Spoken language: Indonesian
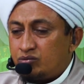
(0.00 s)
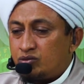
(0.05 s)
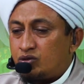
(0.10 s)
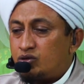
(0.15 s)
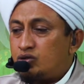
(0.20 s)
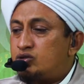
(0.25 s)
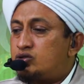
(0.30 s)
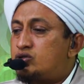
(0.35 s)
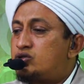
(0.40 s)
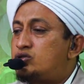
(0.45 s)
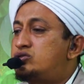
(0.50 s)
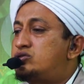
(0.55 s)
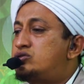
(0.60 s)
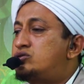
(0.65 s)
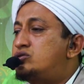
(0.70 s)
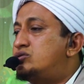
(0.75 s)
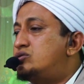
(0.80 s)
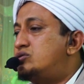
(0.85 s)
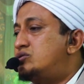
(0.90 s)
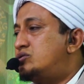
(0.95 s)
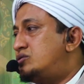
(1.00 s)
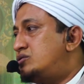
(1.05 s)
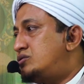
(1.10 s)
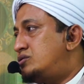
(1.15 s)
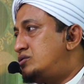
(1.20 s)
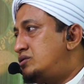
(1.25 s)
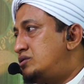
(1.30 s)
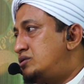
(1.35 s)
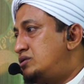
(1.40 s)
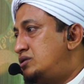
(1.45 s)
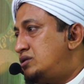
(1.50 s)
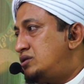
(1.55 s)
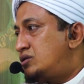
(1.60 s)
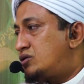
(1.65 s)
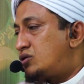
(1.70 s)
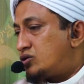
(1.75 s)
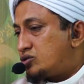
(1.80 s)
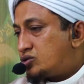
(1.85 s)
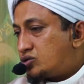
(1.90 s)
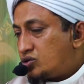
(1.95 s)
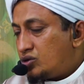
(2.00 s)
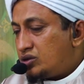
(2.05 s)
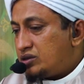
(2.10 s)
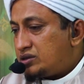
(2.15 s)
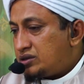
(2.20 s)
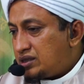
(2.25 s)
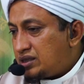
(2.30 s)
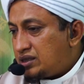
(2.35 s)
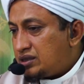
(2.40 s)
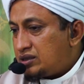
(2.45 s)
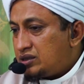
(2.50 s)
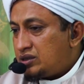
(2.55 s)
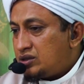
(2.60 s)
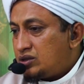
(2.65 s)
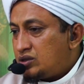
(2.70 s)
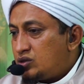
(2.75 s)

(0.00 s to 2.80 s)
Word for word: mengutus Rasulnya